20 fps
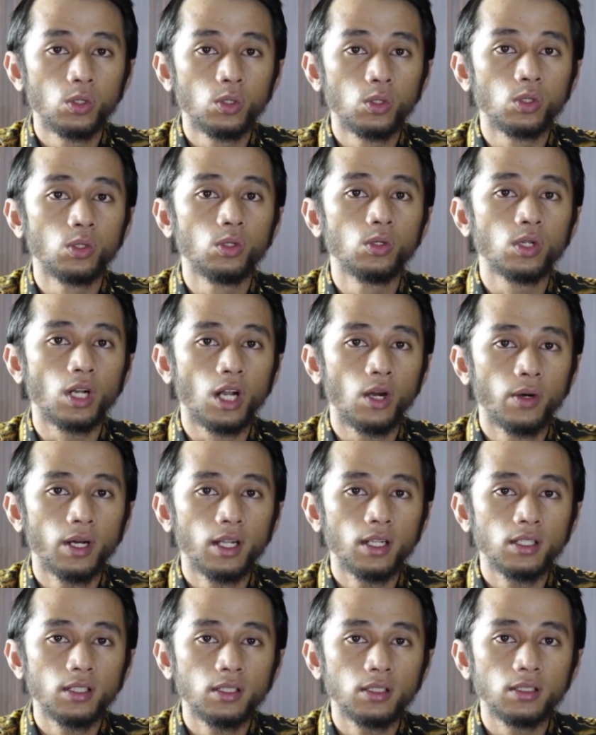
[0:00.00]
kurung
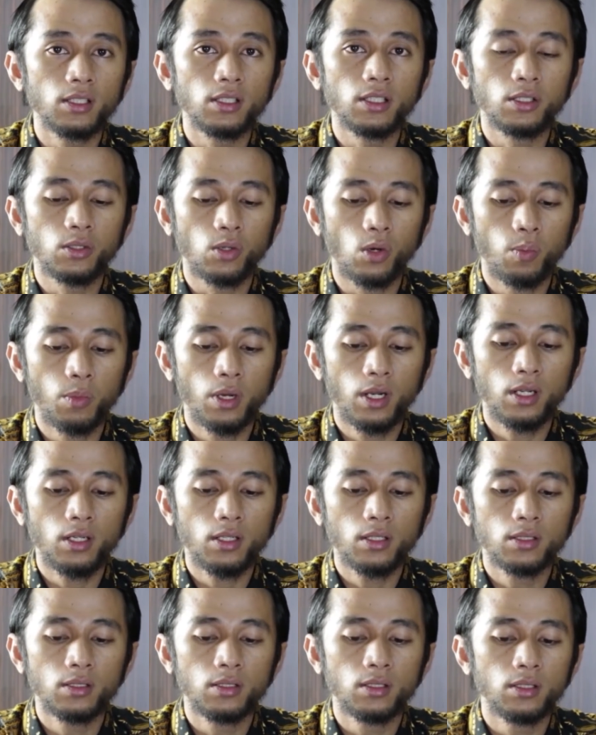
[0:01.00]
kurawal, titik
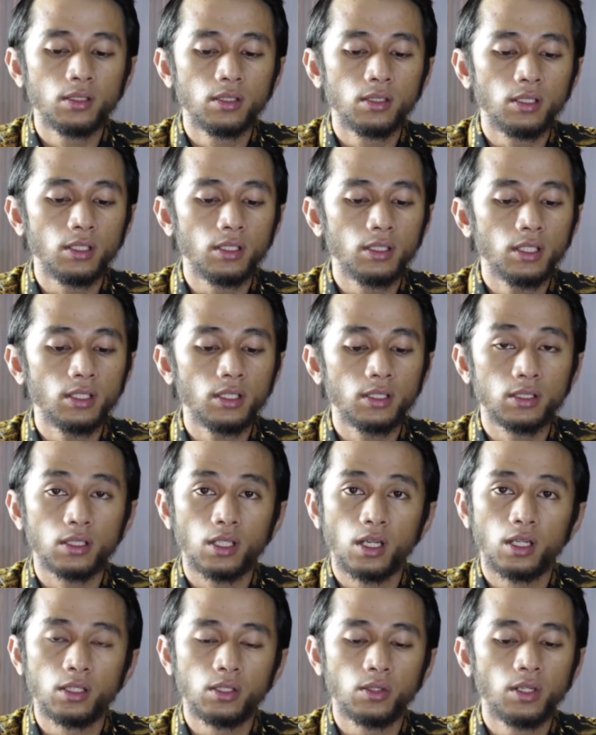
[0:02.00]
koma, titik
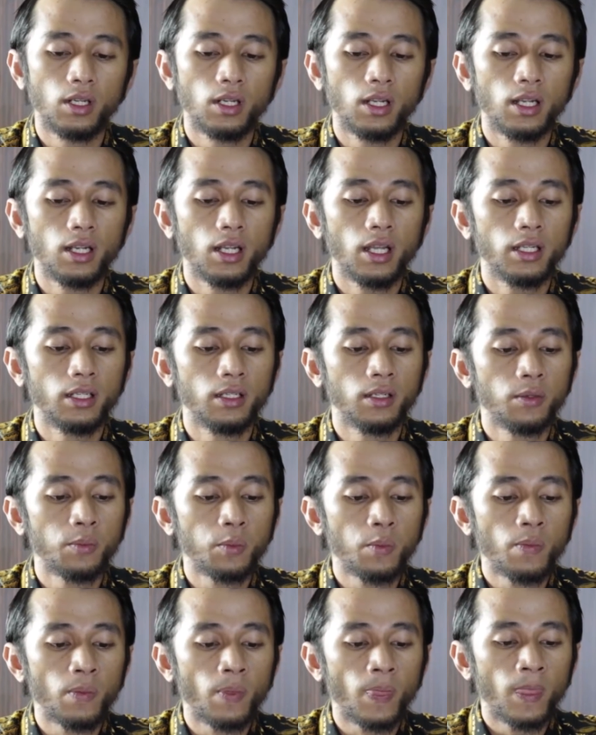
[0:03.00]
atau dan lain-lain.
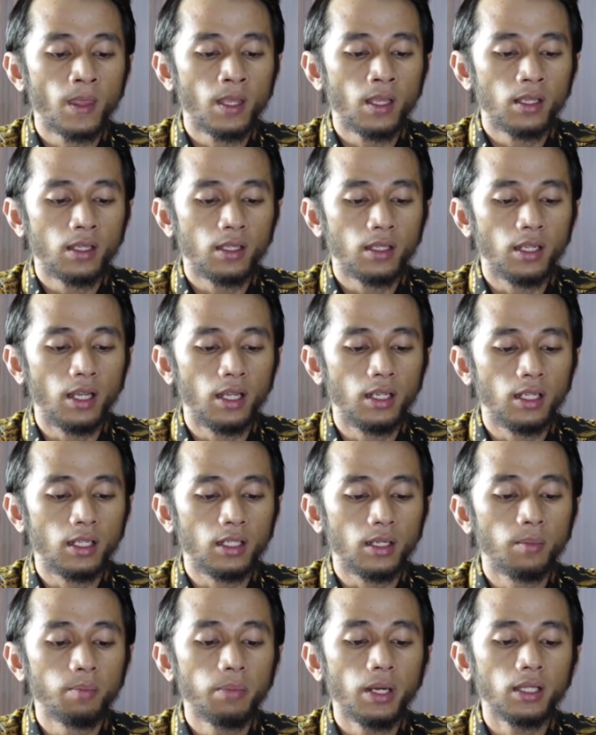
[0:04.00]
Dan yang
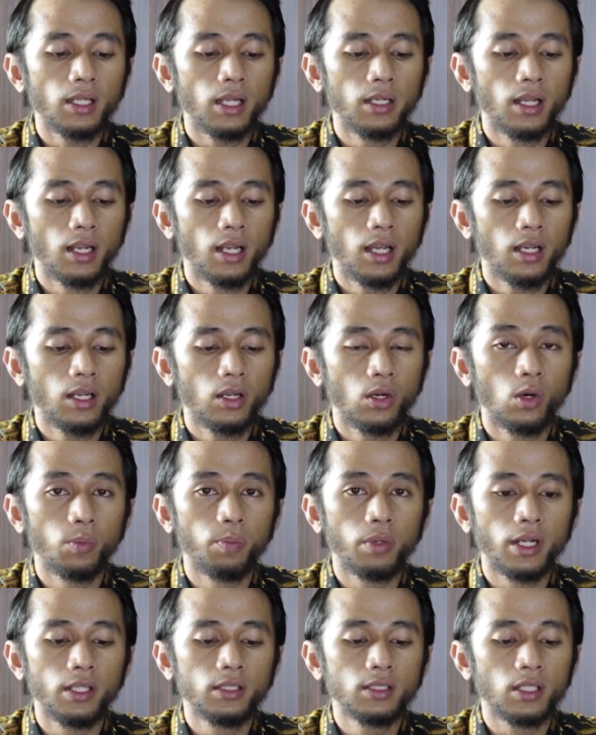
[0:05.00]
keempat adalah
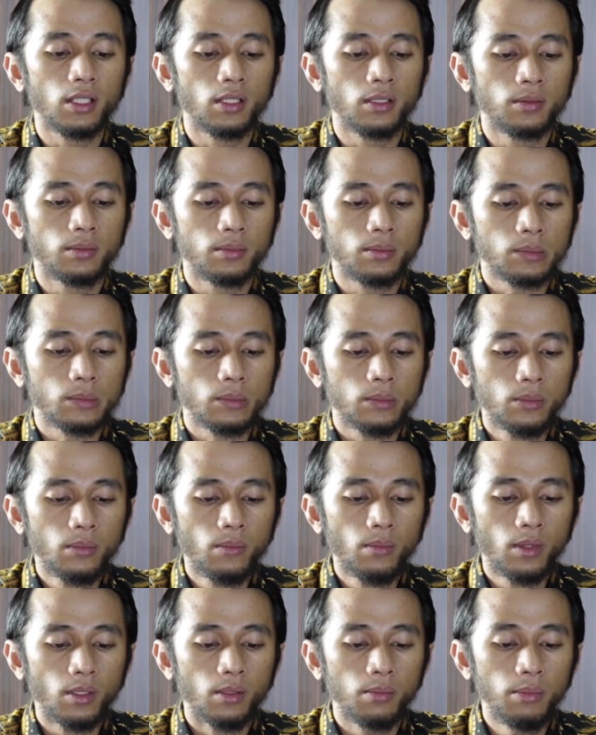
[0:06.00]
operator
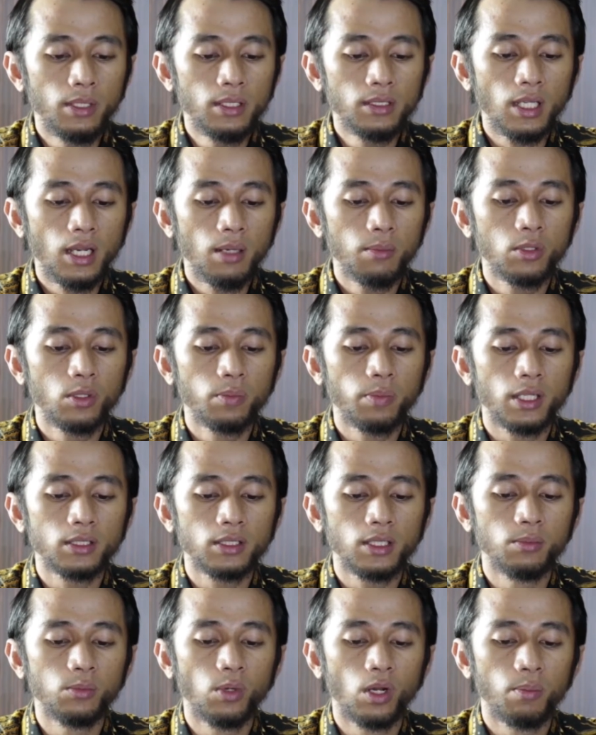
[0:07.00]
bisa berupa
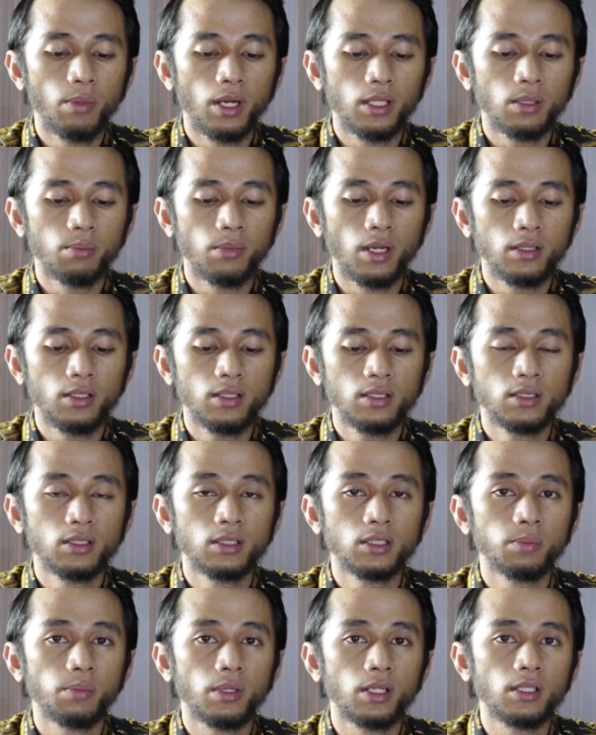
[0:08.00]
simbol matematis
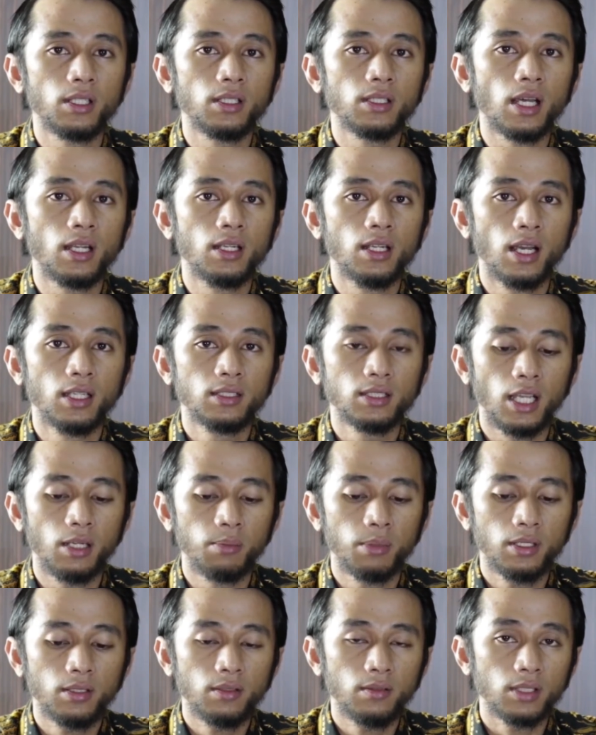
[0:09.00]
seperti tanda
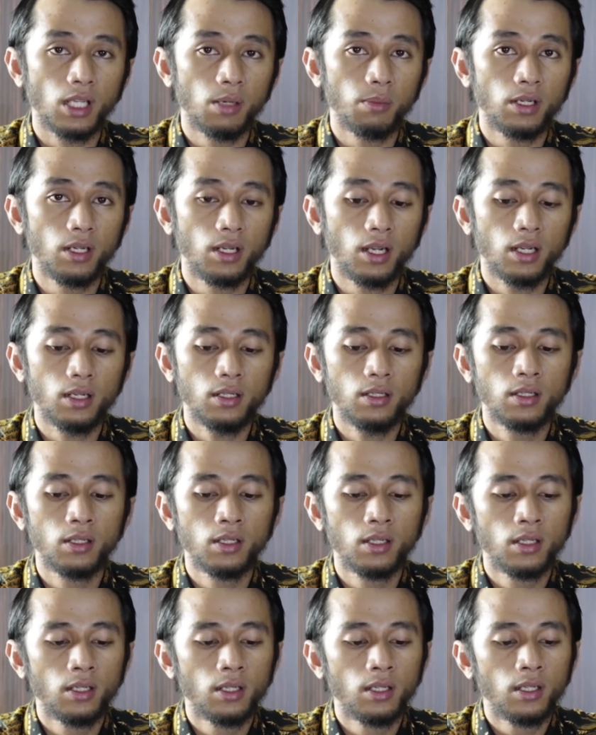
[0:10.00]
assignment sama dengan
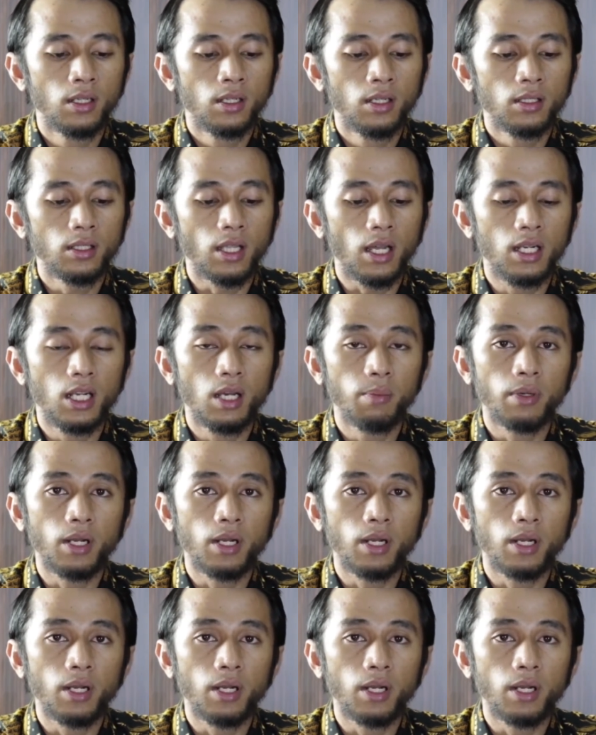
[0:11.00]
tanda